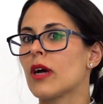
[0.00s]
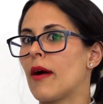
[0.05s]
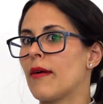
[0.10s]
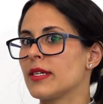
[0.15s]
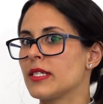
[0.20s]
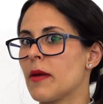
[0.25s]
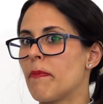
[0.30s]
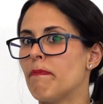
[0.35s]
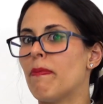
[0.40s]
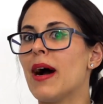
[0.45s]
que a
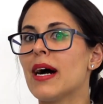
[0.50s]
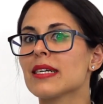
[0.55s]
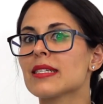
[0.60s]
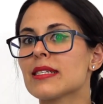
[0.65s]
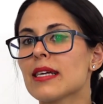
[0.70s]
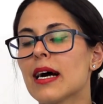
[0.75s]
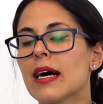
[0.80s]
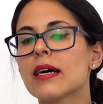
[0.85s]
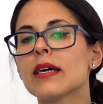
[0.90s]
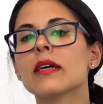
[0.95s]
veces
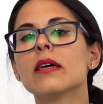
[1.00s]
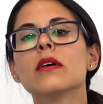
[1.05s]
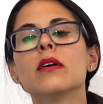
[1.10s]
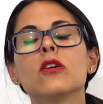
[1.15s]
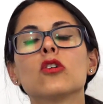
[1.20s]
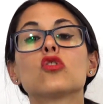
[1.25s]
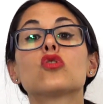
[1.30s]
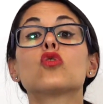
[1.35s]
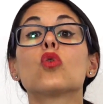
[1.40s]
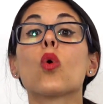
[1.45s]
pasa,
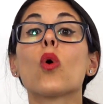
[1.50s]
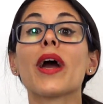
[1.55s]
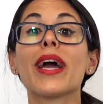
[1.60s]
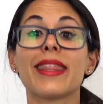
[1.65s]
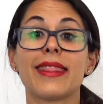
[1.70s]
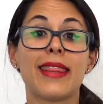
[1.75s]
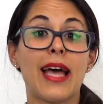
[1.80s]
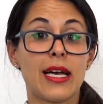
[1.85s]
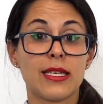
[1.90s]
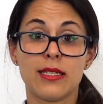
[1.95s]

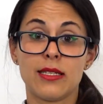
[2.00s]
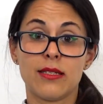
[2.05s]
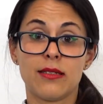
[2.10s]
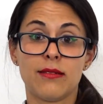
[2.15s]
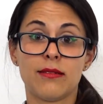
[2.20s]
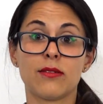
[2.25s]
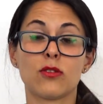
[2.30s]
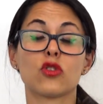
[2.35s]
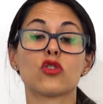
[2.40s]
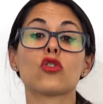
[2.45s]
sujetas.